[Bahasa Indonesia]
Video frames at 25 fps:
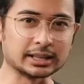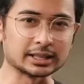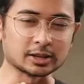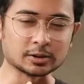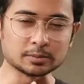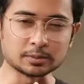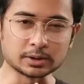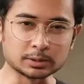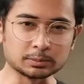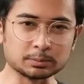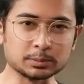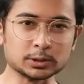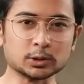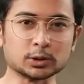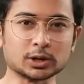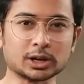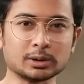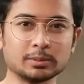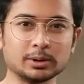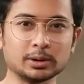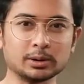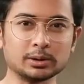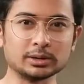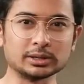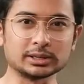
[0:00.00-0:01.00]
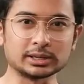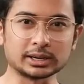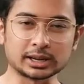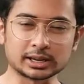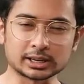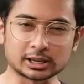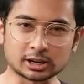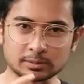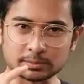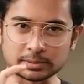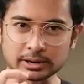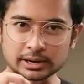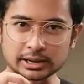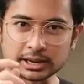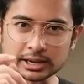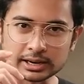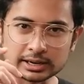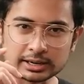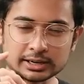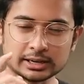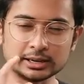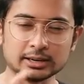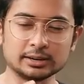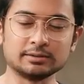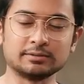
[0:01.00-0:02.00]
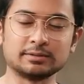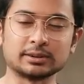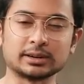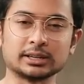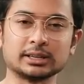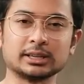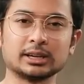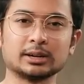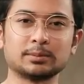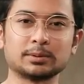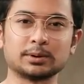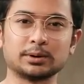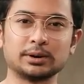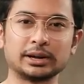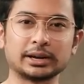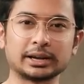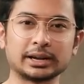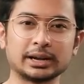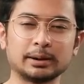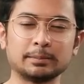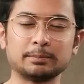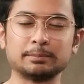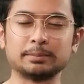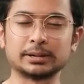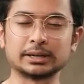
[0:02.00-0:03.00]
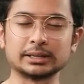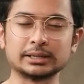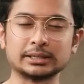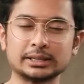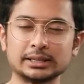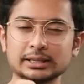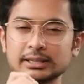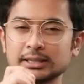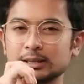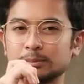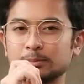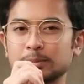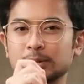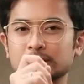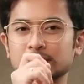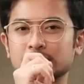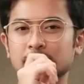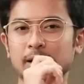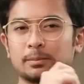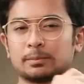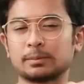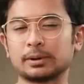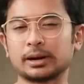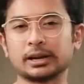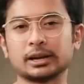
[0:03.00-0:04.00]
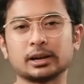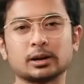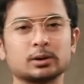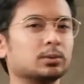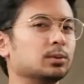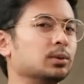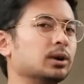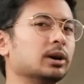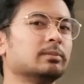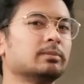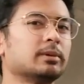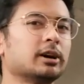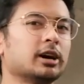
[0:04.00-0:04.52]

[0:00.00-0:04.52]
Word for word: tapi bentuknya bagus. Nah, sama mereka di delivernya produknya persis seperti apa yang gue